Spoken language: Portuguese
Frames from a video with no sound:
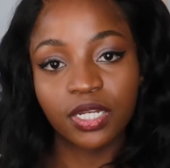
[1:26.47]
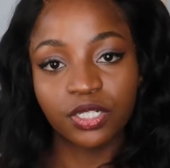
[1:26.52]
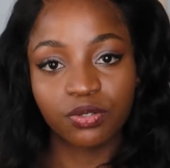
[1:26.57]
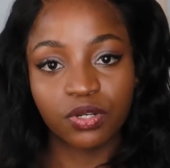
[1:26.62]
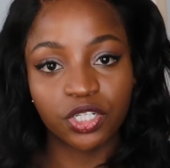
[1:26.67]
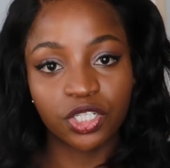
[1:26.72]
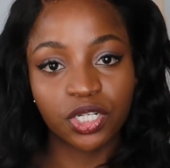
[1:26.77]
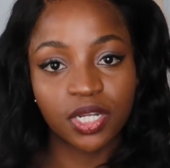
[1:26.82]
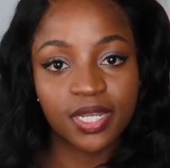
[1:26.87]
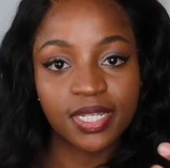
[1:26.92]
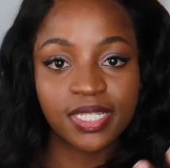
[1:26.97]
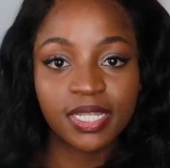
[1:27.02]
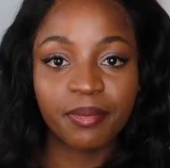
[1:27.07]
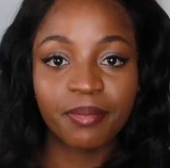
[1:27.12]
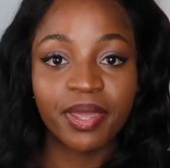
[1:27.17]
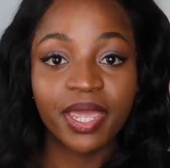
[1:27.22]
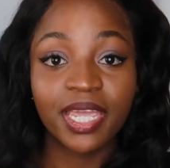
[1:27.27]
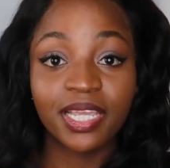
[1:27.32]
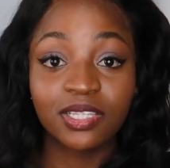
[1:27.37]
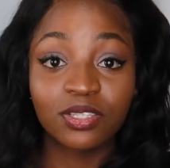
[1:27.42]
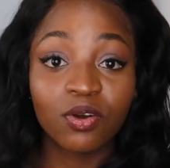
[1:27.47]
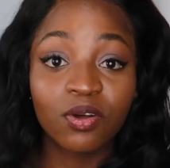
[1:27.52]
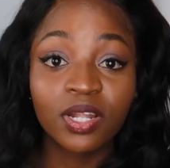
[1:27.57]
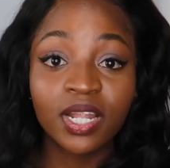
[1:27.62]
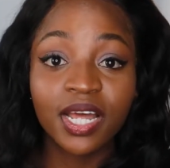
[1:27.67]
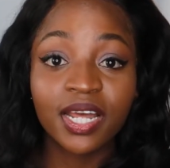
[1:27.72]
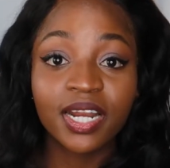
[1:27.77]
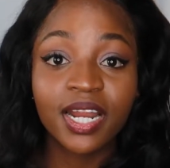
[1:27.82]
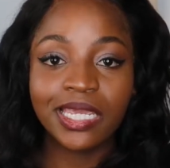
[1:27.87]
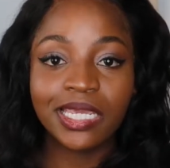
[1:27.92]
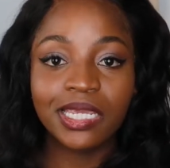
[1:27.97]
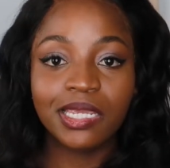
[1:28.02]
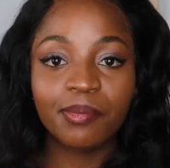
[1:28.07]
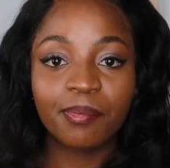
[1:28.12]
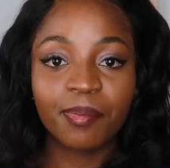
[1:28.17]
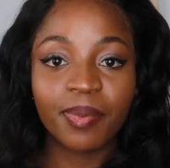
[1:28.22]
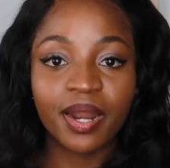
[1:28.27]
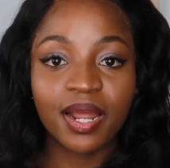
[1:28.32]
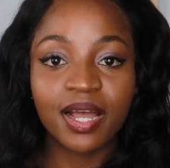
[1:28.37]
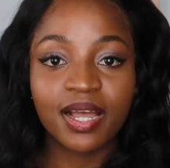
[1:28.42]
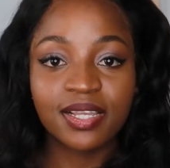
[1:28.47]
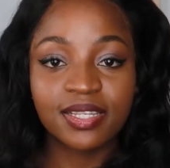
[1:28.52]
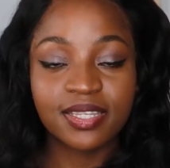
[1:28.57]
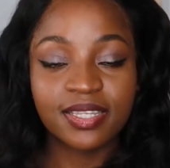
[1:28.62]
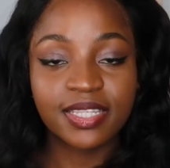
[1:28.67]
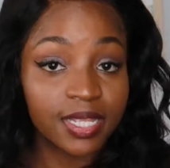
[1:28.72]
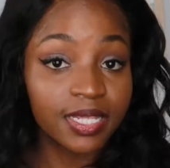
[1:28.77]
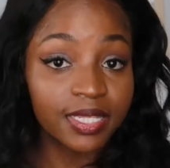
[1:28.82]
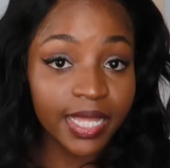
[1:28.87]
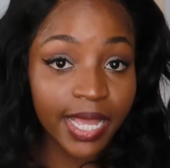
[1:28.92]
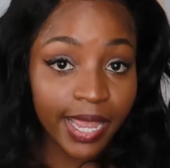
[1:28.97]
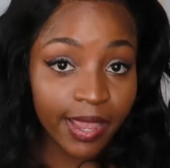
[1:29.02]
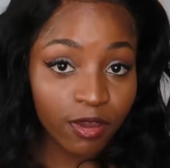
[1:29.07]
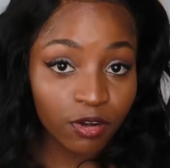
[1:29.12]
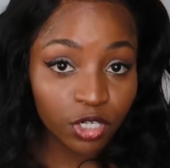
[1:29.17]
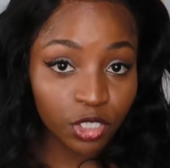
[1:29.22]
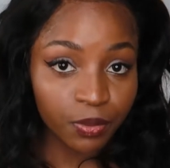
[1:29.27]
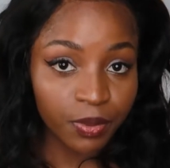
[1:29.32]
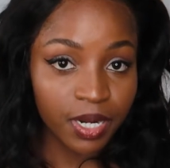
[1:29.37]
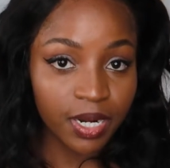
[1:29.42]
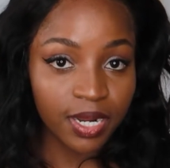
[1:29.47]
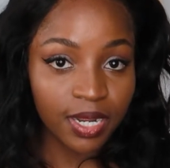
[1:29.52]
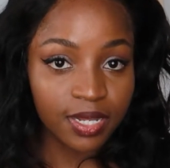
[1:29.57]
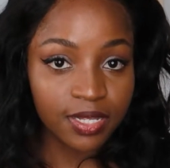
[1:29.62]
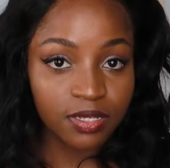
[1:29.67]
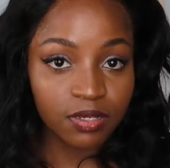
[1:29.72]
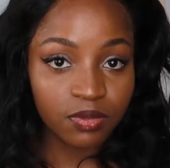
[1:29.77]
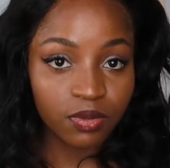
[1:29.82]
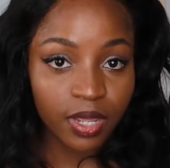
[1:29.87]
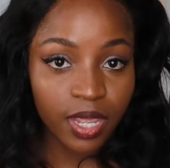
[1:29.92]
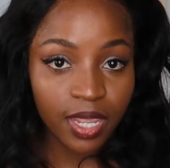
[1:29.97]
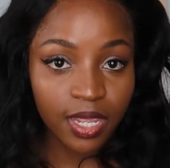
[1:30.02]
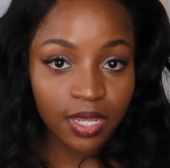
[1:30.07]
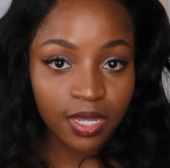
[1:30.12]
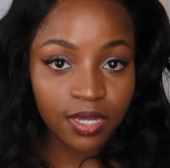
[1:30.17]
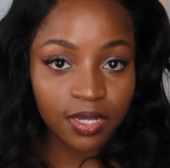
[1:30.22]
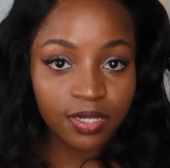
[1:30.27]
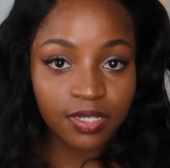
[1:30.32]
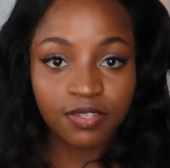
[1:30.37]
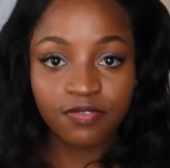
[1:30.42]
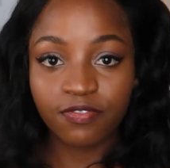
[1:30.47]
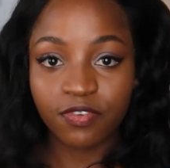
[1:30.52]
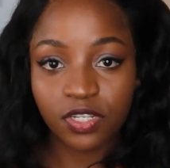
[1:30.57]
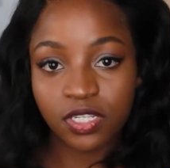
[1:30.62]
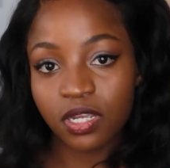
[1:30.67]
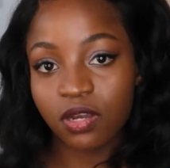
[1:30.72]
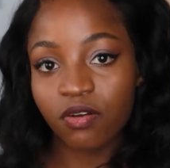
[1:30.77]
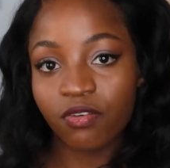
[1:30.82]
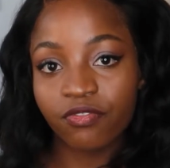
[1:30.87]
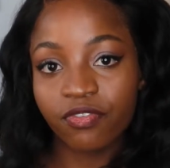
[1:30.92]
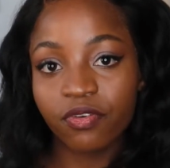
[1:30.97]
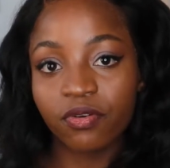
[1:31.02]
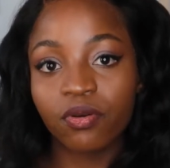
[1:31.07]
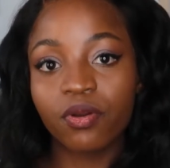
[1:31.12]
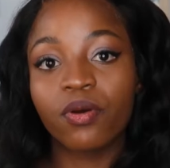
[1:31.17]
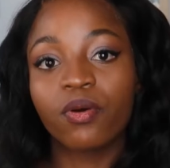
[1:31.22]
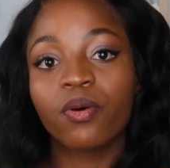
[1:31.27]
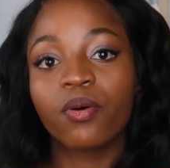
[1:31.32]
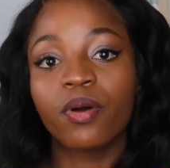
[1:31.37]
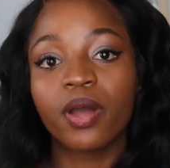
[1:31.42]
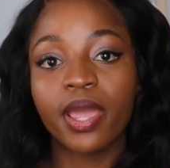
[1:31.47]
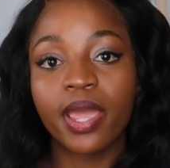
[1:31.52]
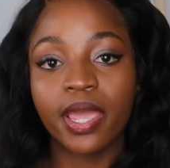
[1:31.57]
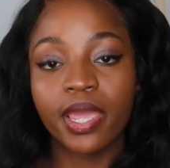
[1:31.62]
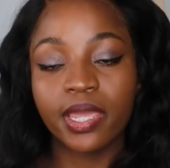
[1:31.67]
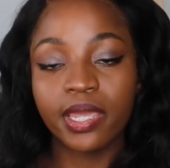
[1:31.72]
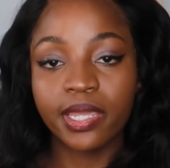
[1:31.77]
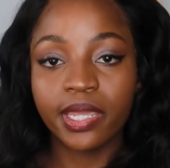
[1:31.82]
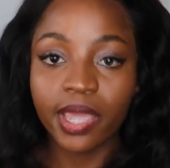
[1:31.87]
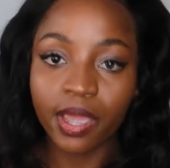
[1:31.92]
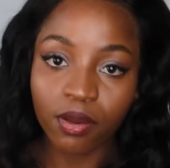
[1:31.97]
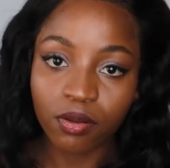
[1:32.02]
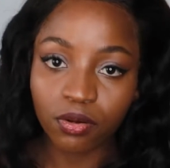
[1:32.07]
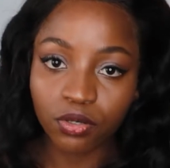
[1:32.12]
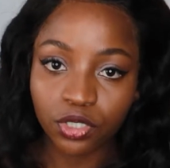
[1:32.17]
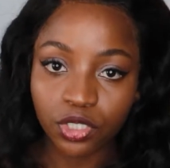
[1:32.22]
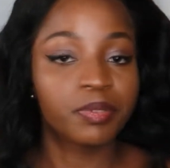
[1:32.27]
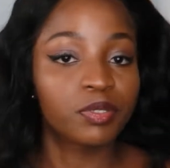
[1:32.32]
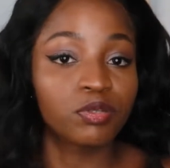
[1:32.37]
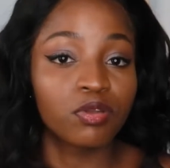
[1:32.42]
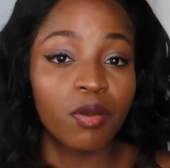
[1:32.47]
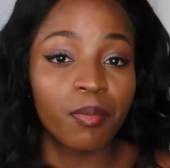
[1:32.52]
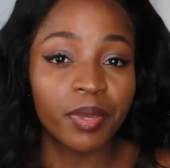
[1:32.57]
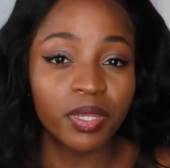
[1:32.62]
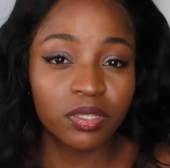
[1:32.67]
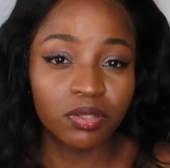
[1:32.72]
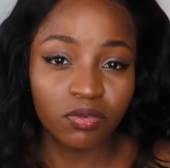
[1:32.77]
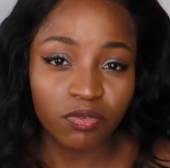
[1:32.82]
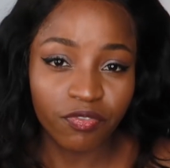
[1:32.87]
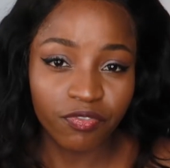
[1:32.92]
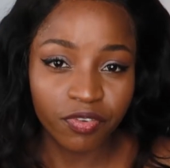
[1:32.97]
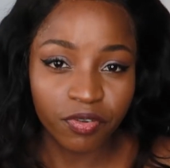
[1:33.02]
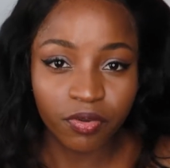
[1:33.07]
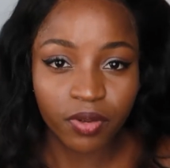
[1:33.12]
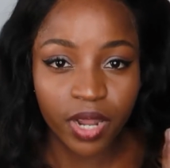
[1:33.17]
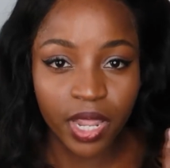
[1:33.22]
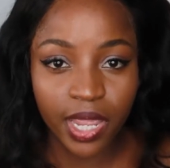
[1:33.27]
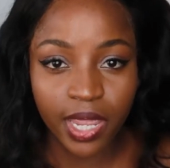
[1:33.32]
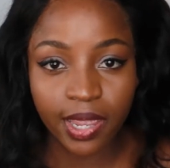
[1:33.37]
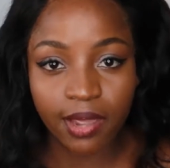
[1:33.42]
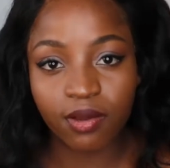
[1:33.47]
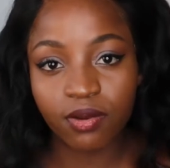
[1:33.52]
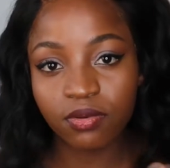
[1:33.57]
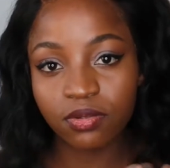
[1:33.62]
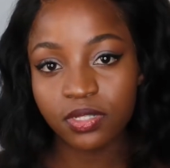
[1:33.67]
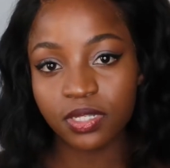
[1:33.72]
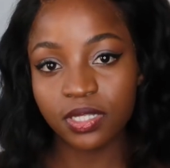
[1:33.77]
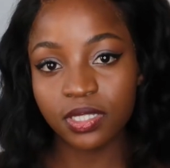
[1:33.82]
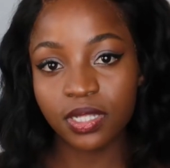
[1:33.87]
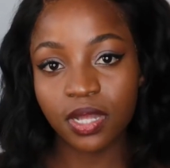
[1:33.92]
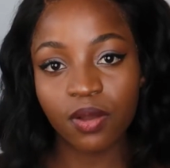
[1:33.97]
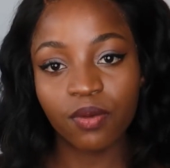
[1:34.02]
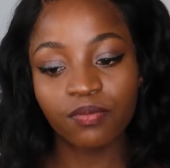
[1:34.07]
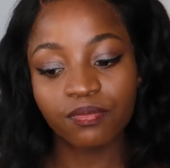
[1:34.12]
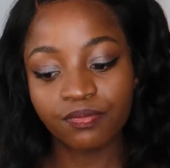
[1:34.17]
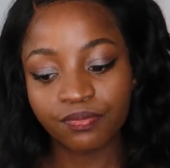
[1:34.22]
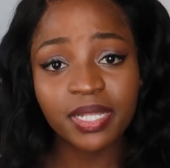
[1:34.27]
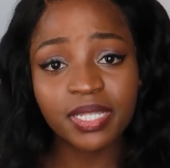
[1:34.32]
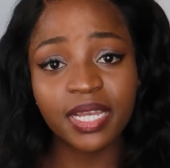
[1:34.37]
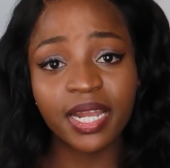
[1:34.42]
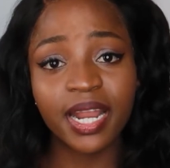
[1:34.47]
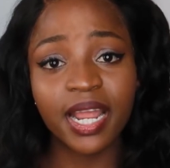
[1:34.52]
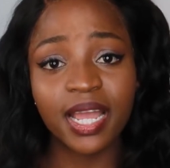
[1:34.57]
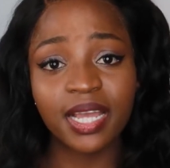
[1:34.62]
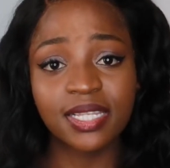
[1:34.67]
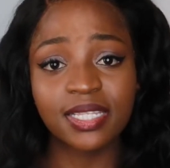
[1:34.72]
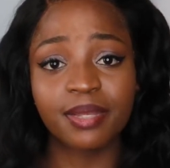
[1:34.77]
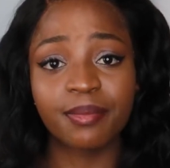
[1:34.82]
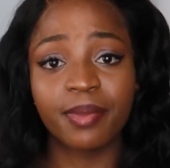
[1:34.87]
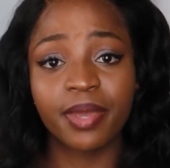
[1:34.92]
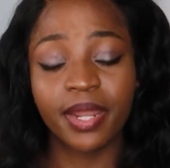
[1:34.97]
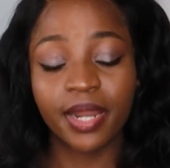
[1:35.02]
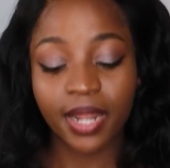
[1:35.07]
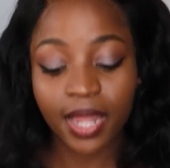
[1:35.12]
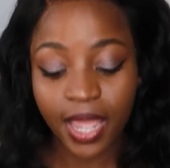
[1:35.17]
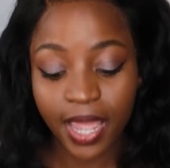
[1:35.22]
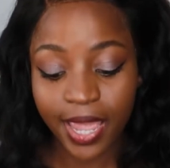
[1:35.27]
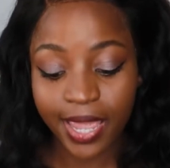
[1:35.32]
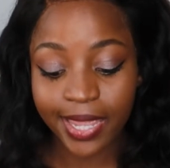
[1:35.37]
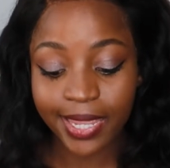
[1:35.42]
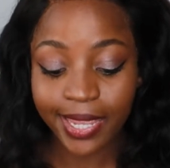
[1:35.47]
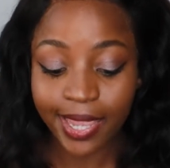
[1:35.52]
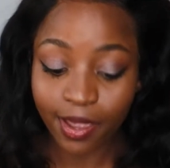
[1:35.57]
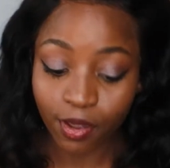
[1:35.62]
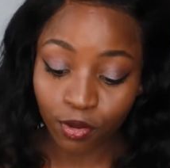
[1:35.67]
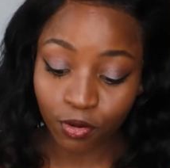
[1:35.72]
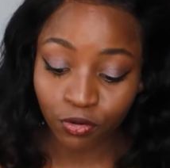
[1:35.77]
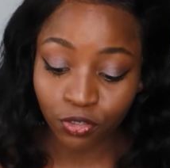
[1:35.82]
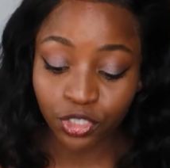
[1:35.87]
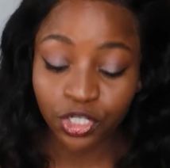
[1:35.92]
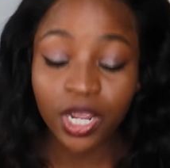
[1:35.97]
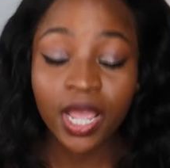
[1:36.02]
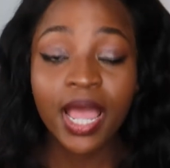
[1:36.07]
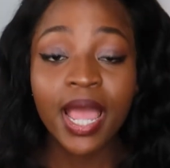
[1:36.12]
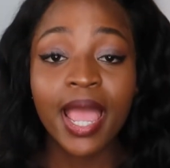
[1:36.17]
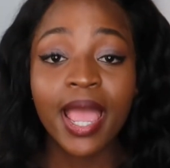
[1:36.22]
as pessoas recebem em dólar e para 70 euros para caso em que você configurou em euros. Pessoalmente configurei em euros, então passarei a receber receber em euros.